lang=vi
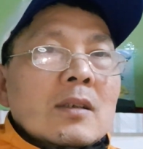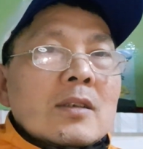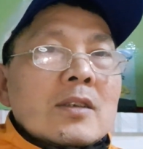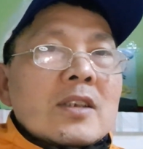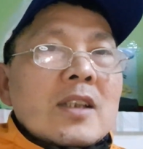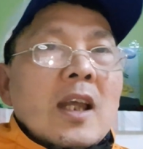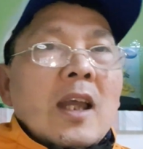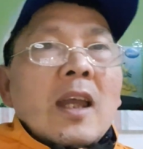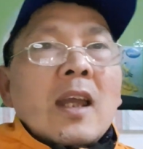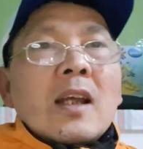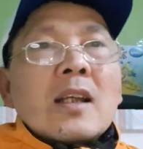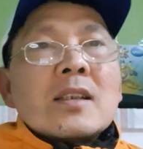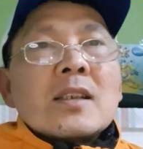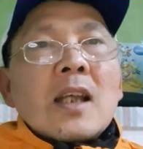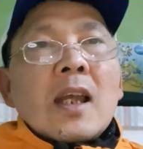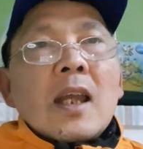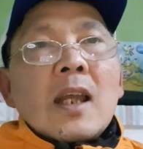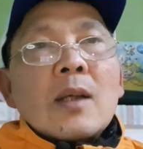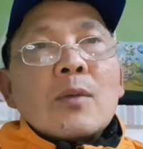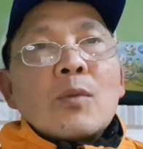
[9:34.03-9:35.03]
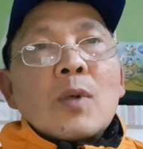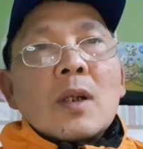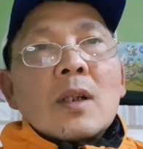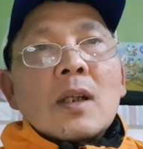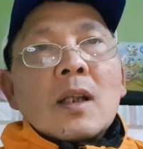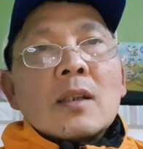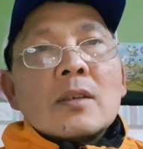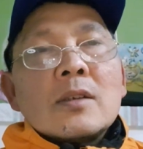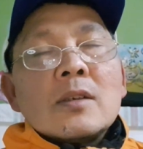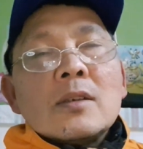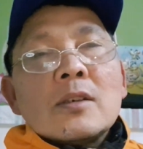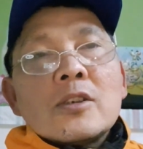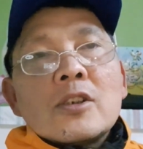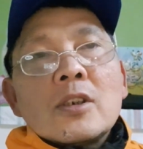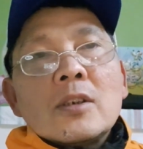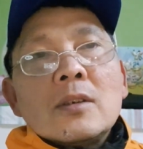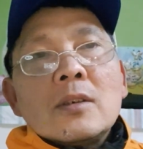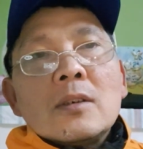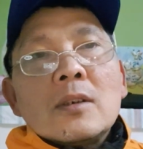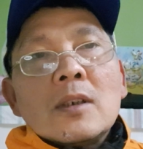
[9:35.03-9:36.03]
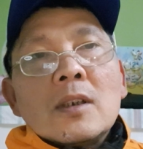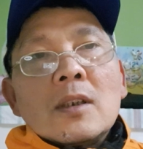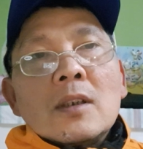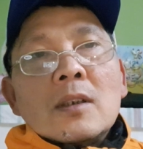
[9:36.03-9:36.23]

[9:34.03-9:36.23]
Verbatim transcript: sẻ à, sang hoặc là chưa sinh